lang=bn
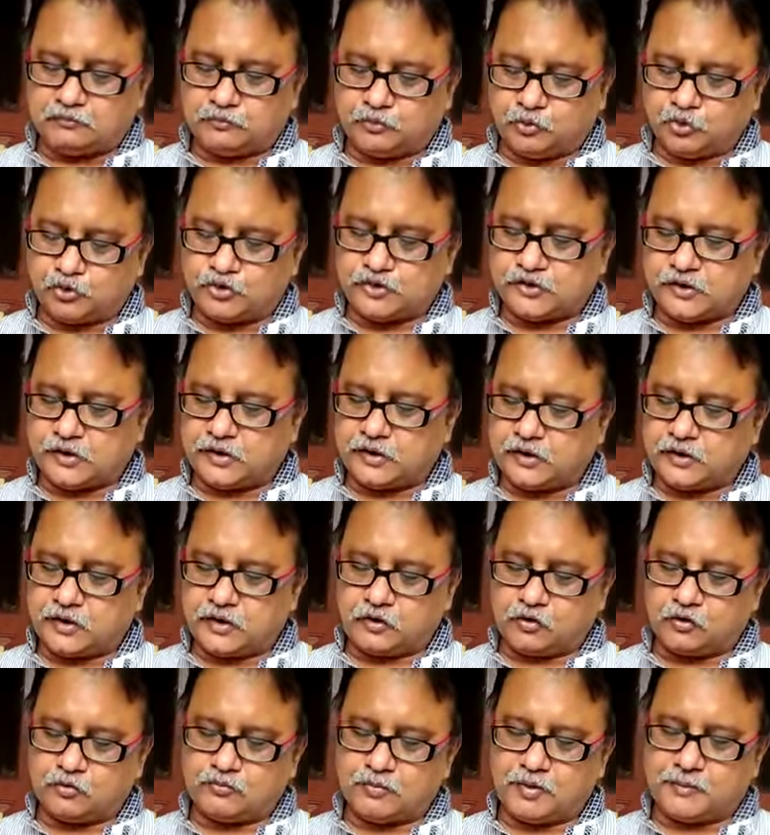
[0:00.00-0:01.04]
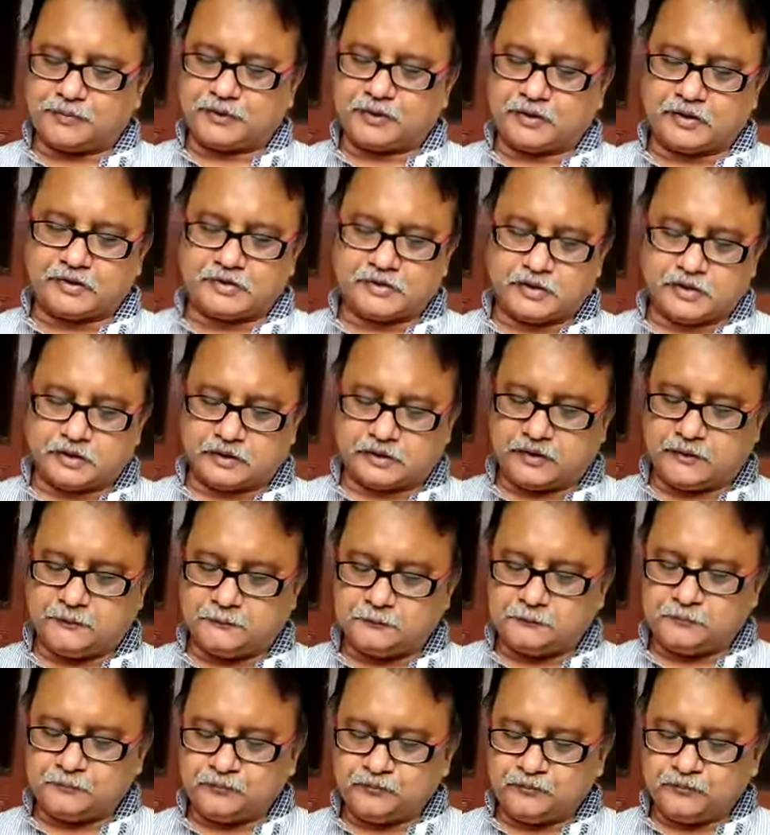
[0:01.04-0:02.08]
পড়ছিলে যেরকম আমার কাছে আর কি
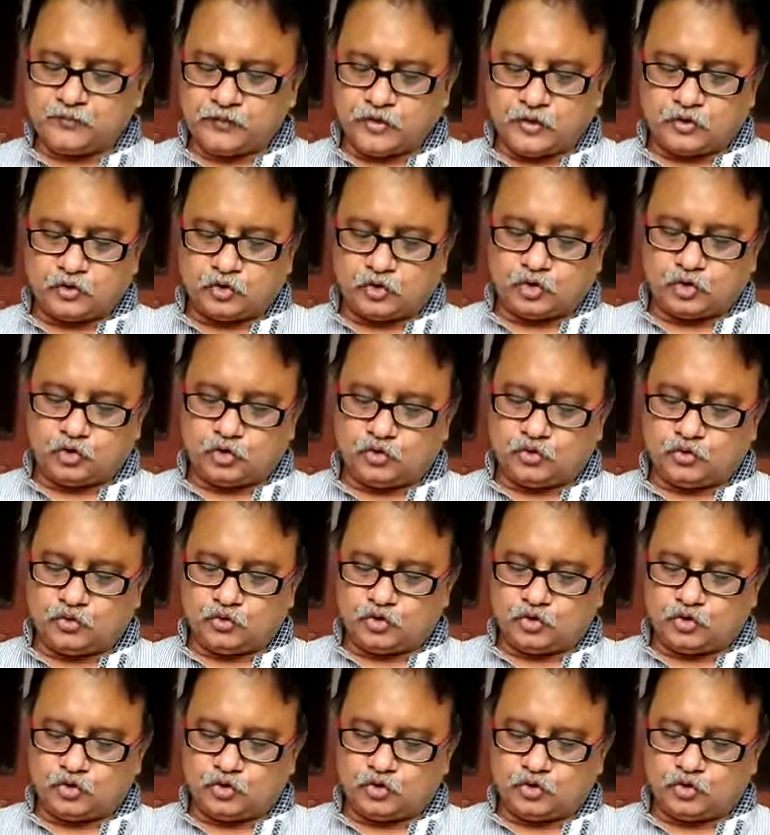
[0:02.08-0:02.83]
তো